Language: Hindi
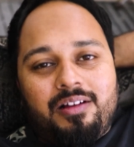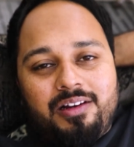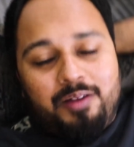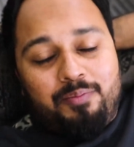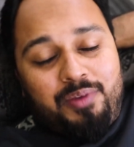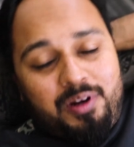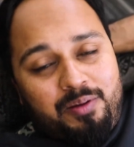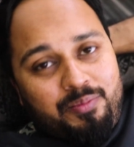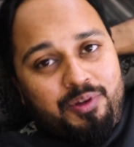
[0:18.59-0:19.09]

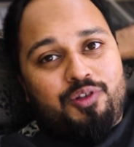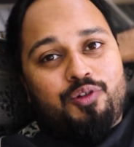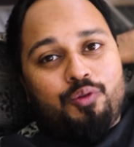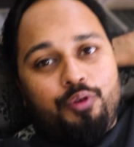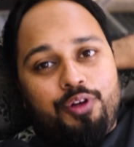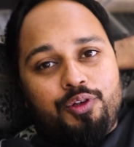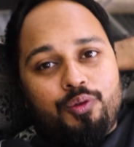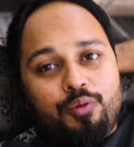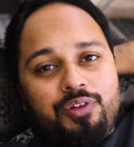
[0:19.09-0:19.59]
लंबी लंबी
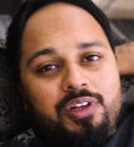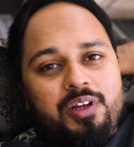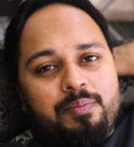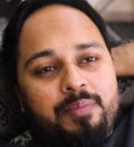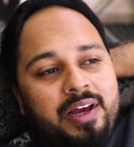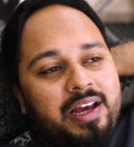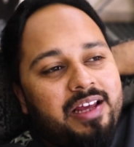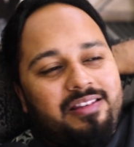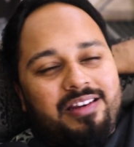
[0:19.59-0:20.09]
स्टोरीज़ होती हैं
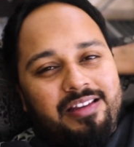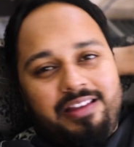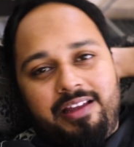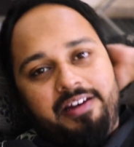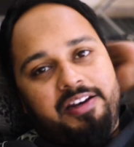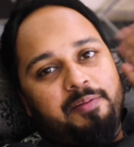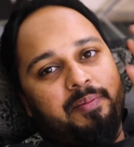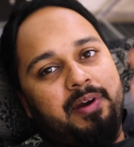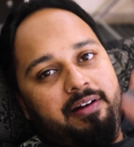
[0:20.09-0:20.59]
मैं इतनी
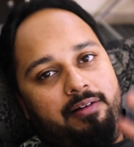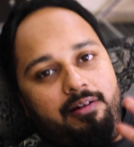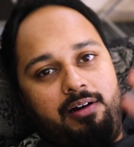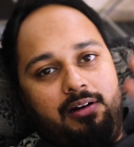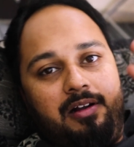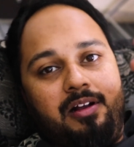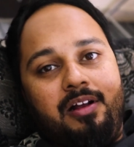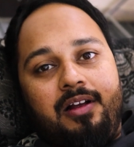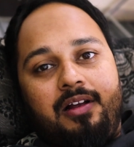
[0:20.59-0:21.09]
देर नहीं बैठ
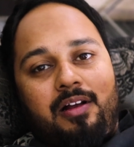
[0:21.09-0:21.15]
रहा